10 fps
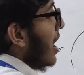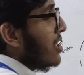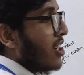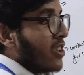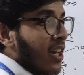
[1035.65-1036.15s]

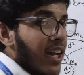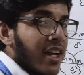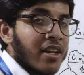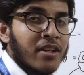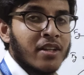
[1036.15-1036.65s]
कहा जाता
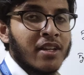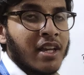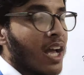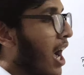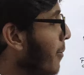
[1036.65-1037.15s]
है
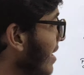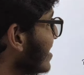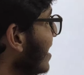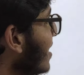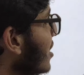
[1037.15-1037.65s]
अब
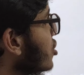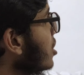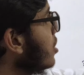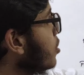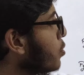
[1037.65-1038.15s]

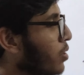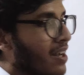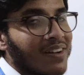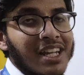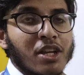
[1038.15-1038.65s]
एक्सेलरेशन ड्यू टू
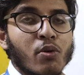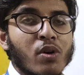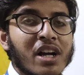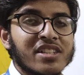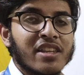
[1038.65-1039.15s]
ग्रेविटी क्यों
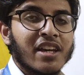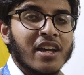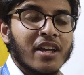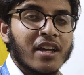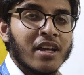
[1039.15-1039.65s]
कहा जाता
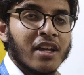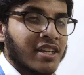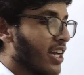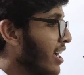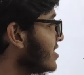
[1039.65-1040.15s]
है
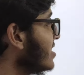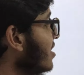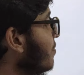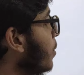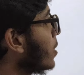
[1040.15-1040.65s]
क्या
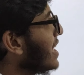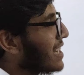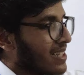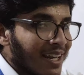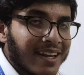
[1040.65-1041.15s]
इससे बॉडी
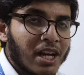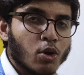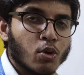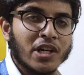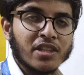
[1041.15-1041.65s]

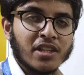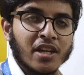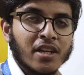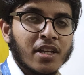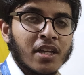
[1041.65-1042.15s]
एक्सेलरेट हो जाती
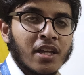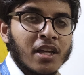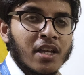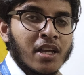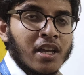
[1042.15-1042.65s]
है
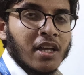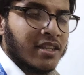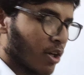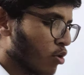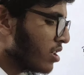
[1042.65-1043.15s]

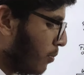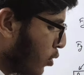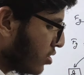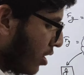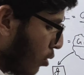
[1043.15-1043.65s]
देखो सपोज